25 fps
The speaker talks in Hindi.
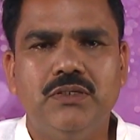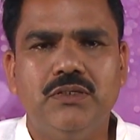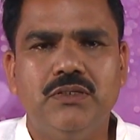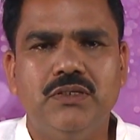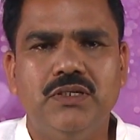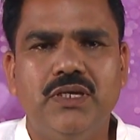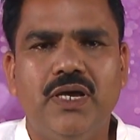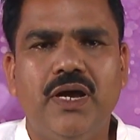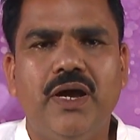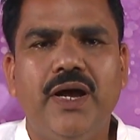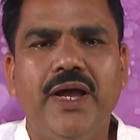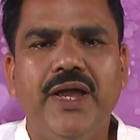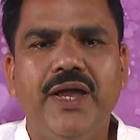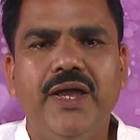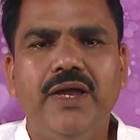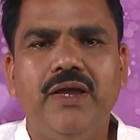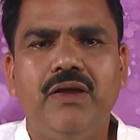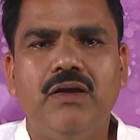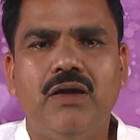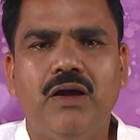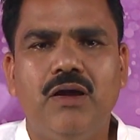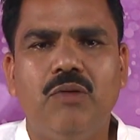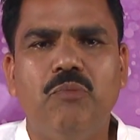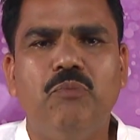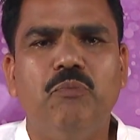यहाँ है
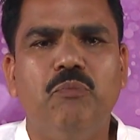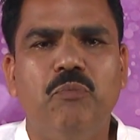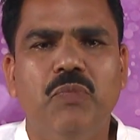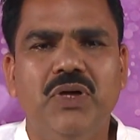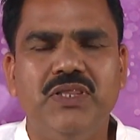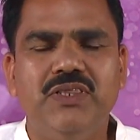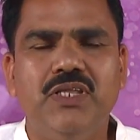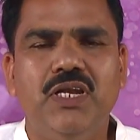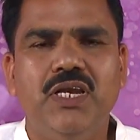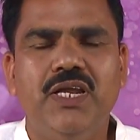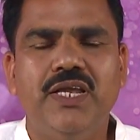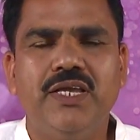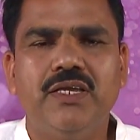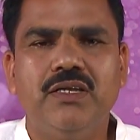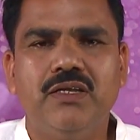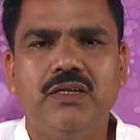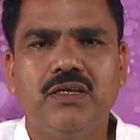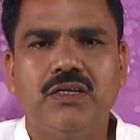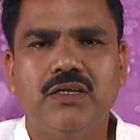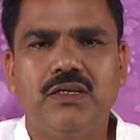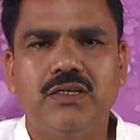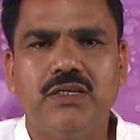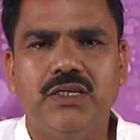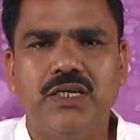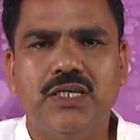हम बदलें
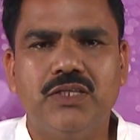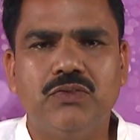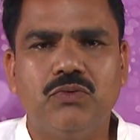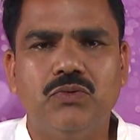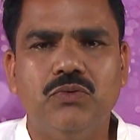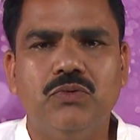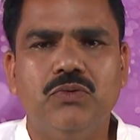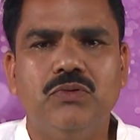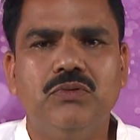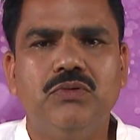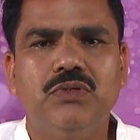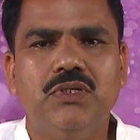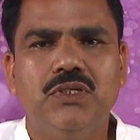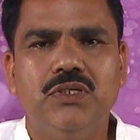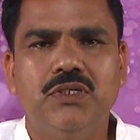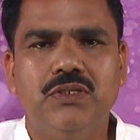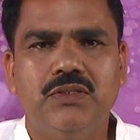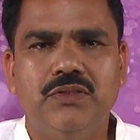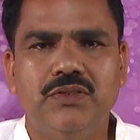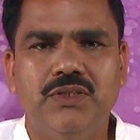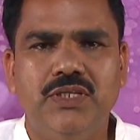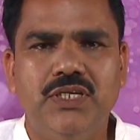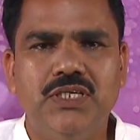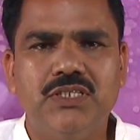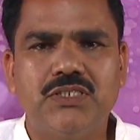ये तो
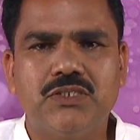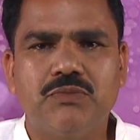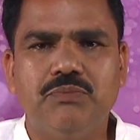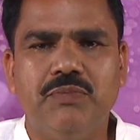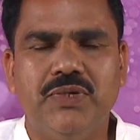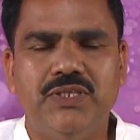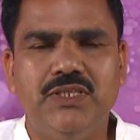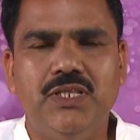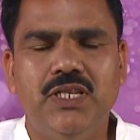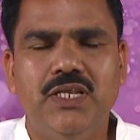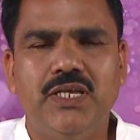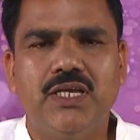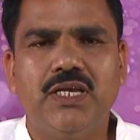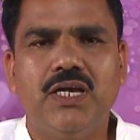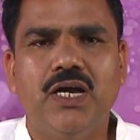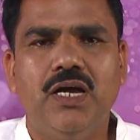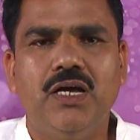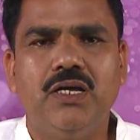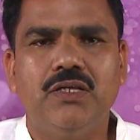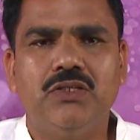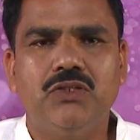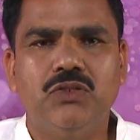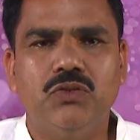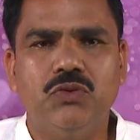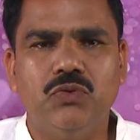देश बदलेगा
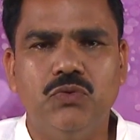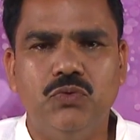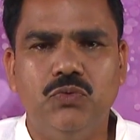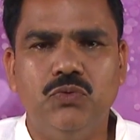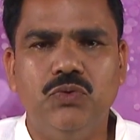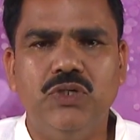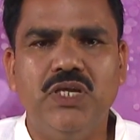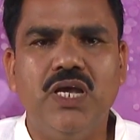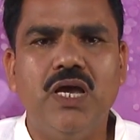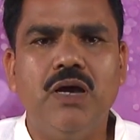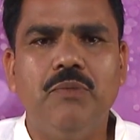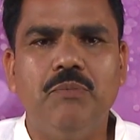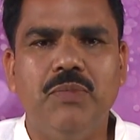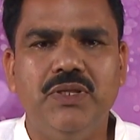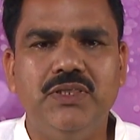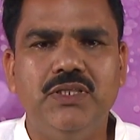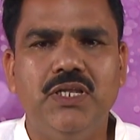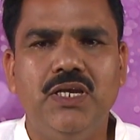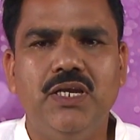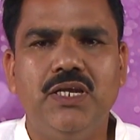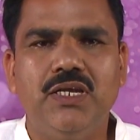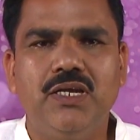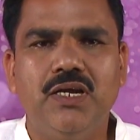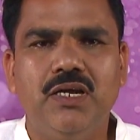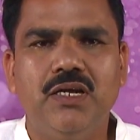दुनिया
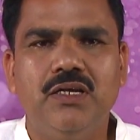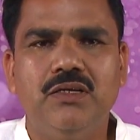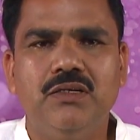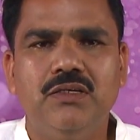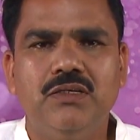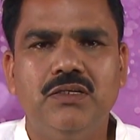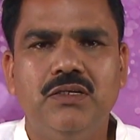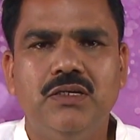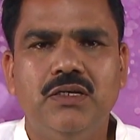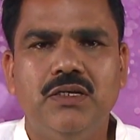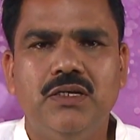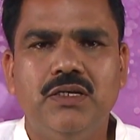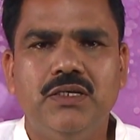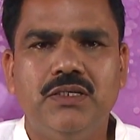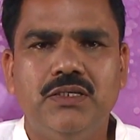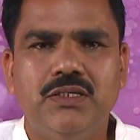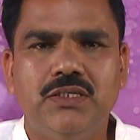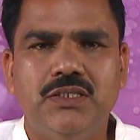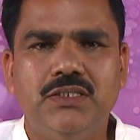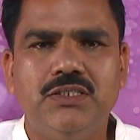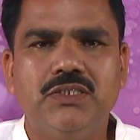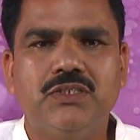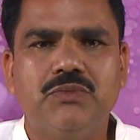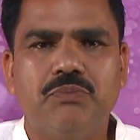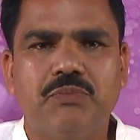बदलेगा
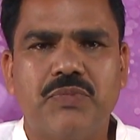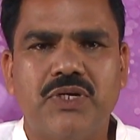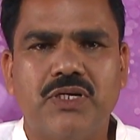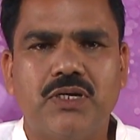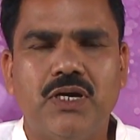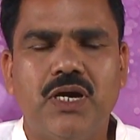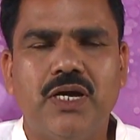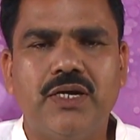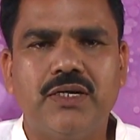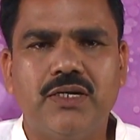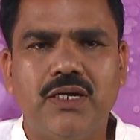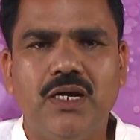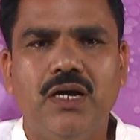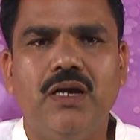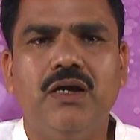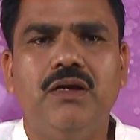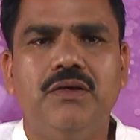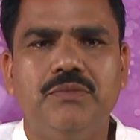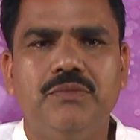इस प्रकार का